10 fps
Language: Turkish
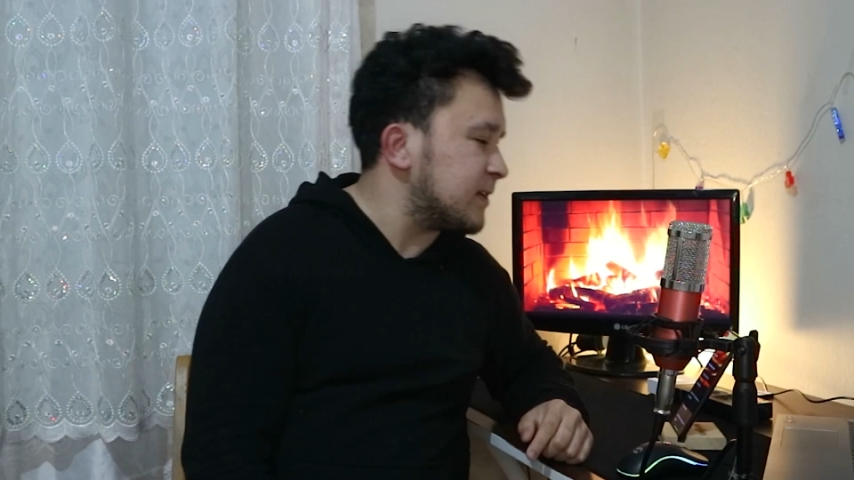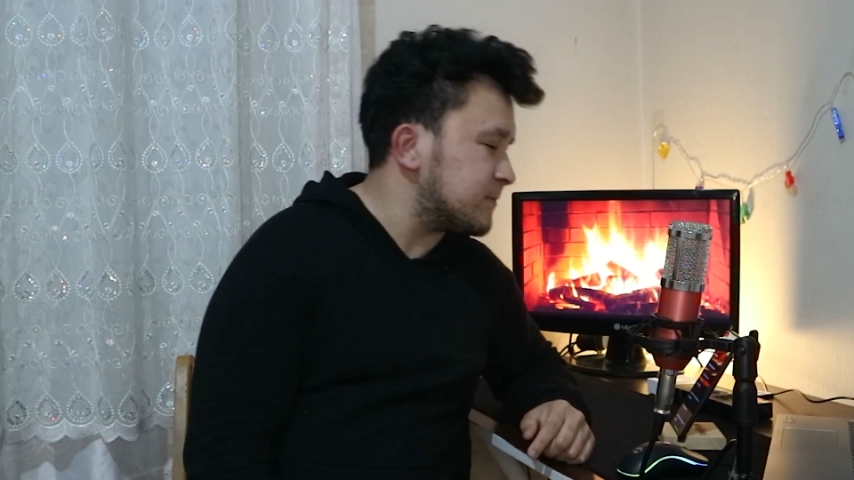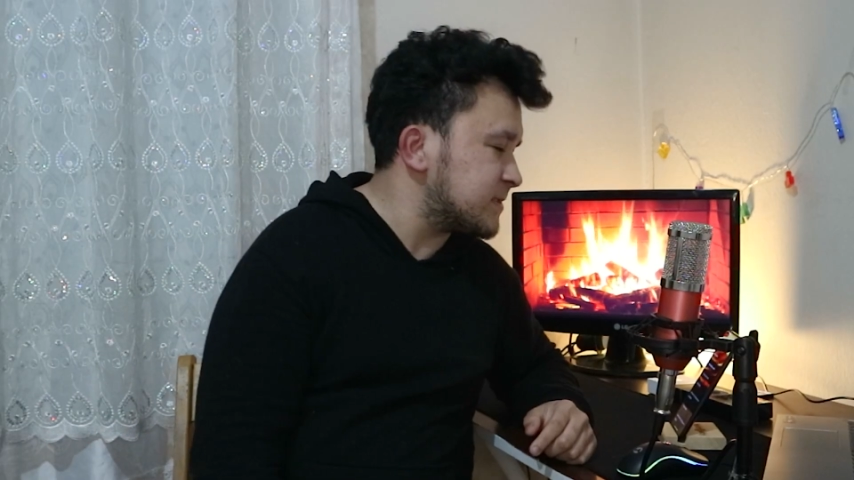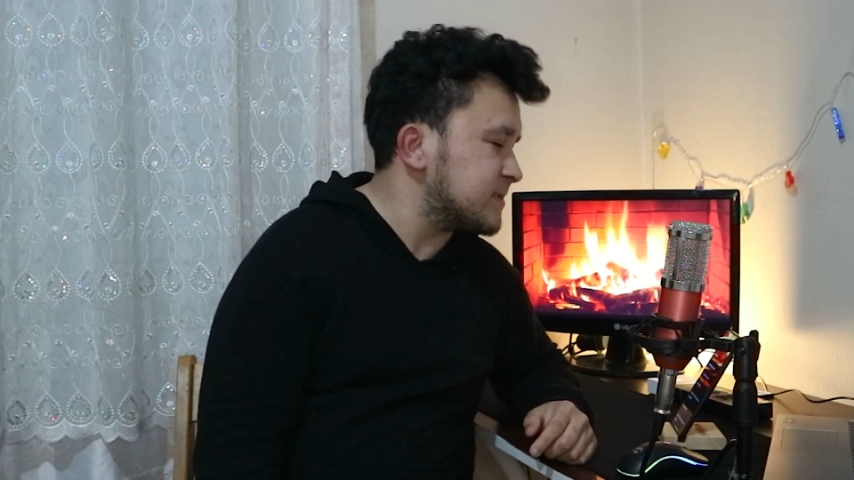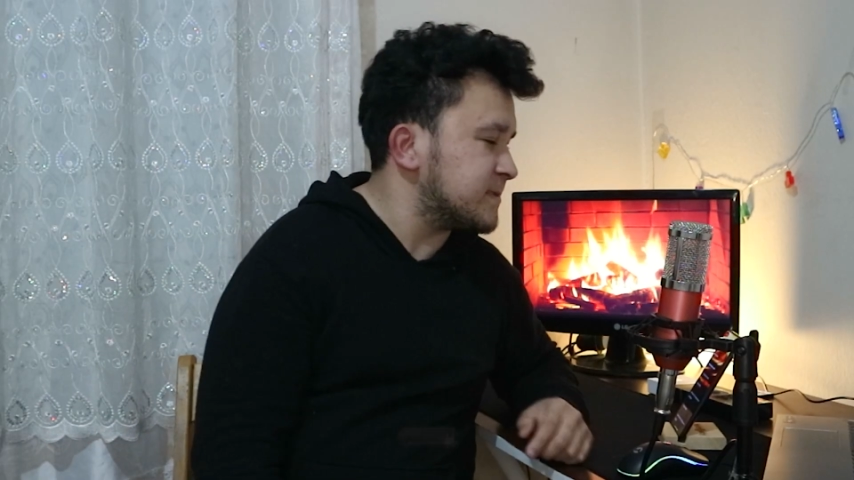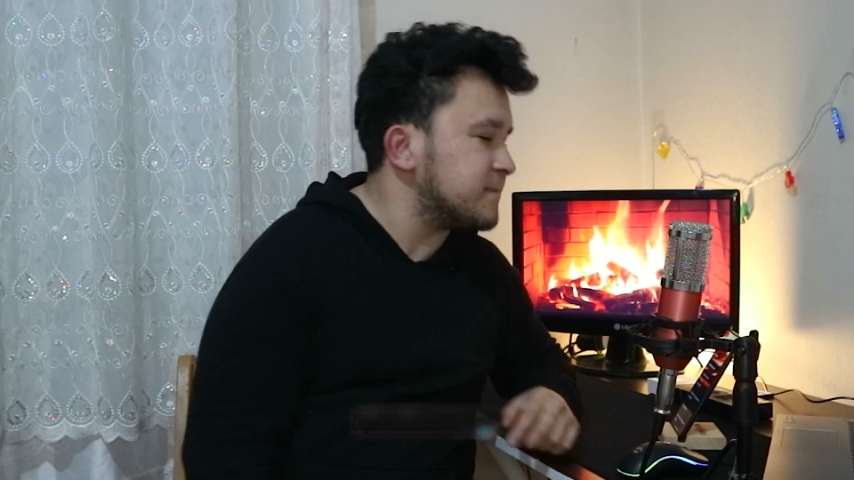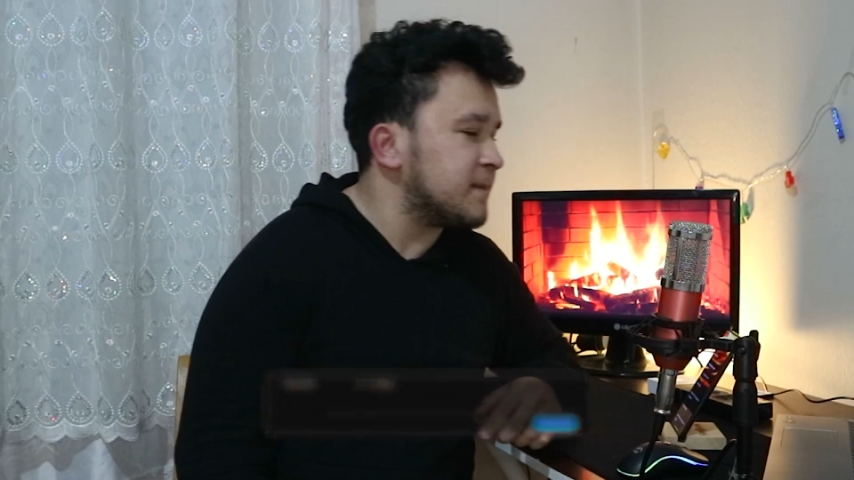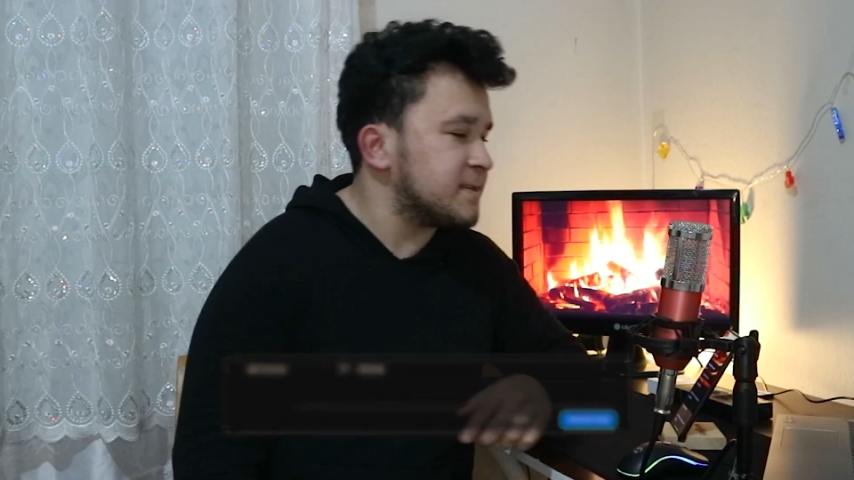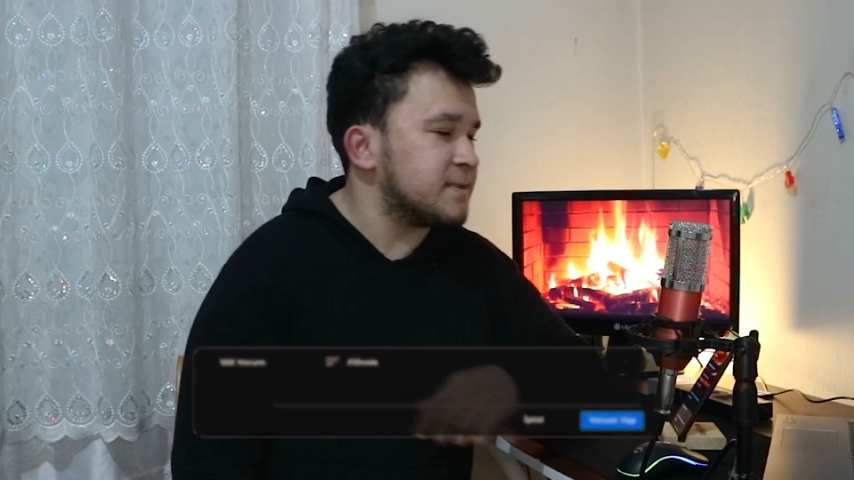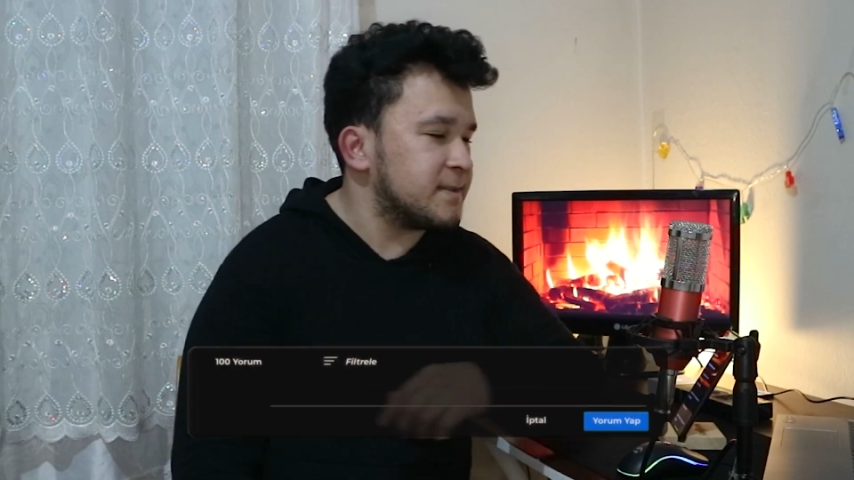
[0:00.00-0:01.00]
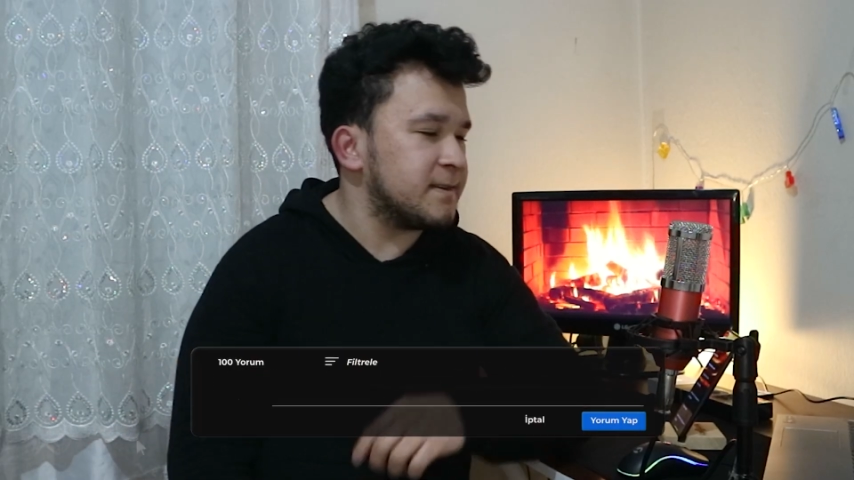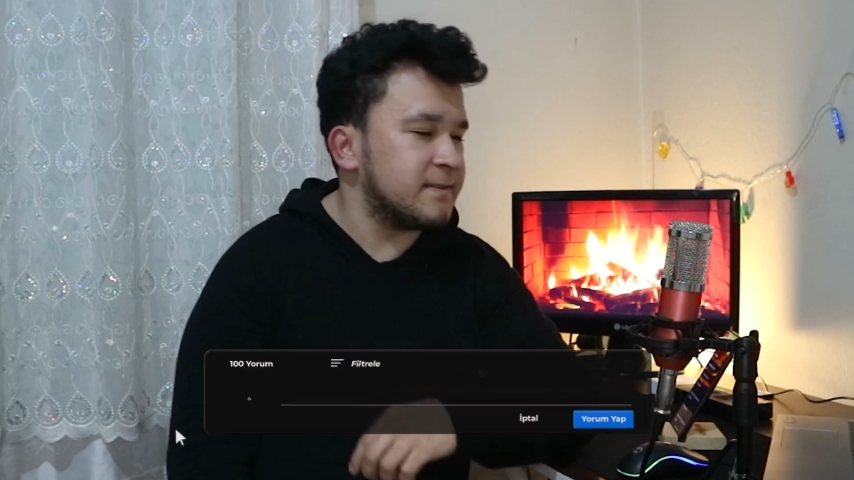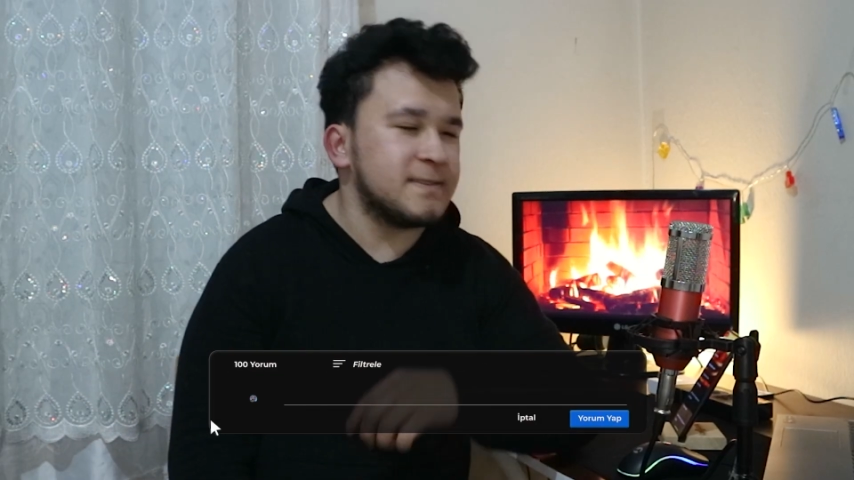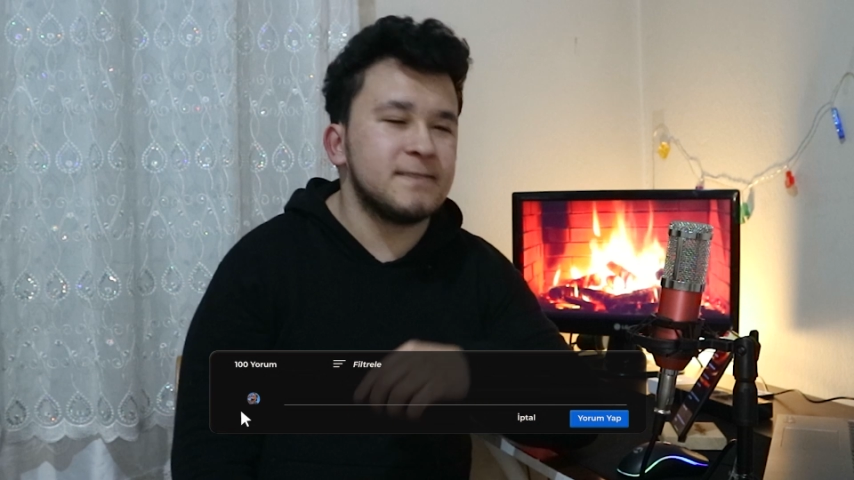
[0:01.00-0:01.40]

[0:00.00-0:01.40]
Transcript: almışız değil mi aslında evet.